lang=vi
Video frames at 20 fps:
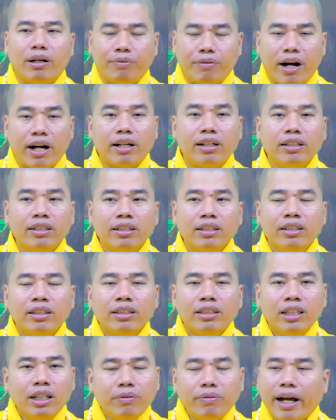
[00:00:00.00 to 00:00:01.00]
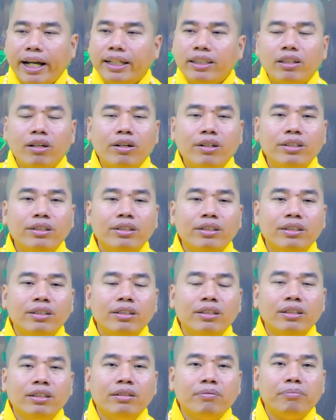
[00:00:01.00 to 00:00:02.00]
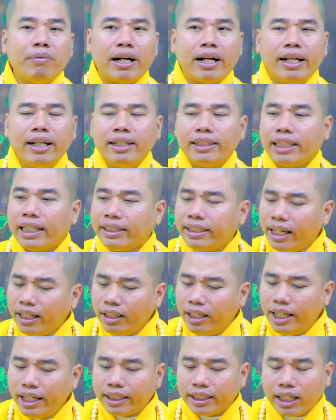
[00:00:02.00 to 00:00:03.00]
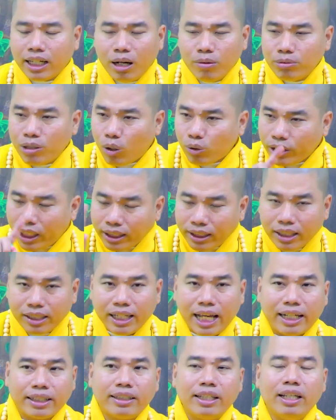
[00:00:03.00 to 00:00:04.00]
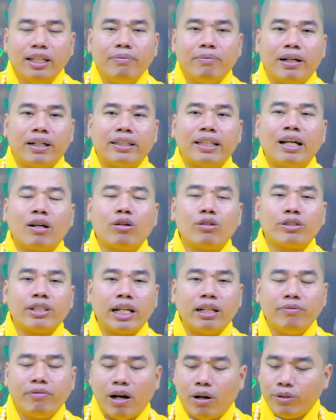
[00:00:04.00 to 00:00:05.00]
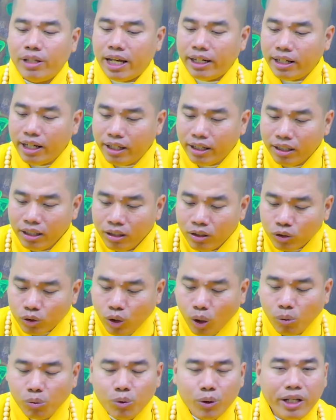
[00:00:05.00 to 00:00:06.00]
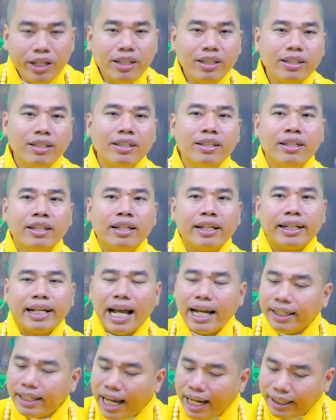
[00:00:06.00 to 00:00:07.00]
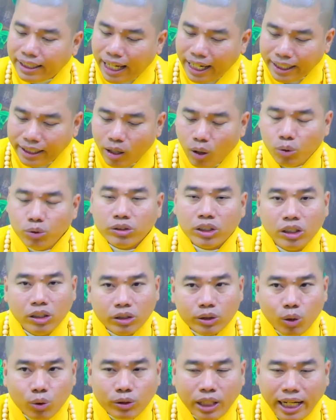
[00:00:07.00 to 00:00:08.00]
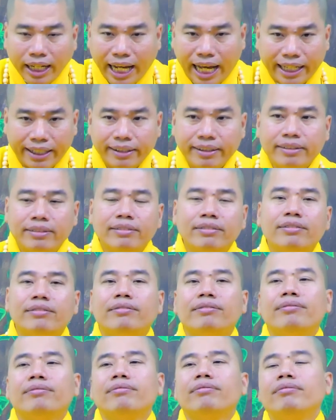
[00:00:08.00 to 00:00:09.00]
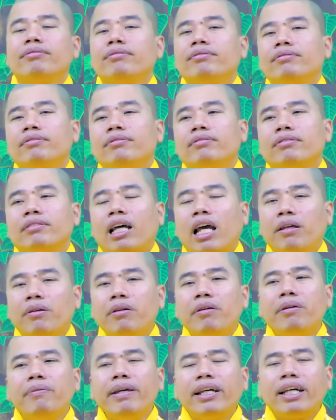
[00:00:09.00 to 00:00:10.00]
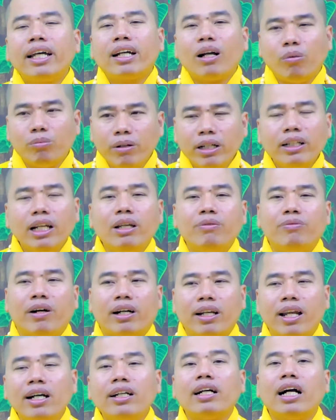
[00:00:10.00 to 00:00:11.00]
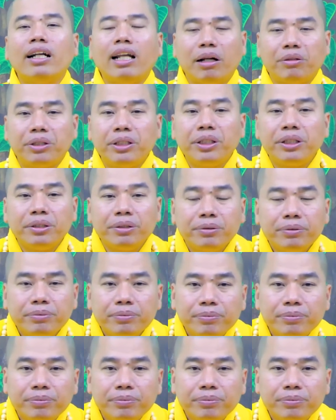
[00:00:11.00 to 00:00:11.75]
với Đà Phật như vậy thôi, mà khi người ta chết đi người ta không cầu sanh cực lạc gì, mà người ta cầu sanh vào gia đình tôn quý, các căn đầy đủ, thường tu thắng hạnh. Thì quý vị biết cái công đức niệm Phật lớn cỡ nào chưa?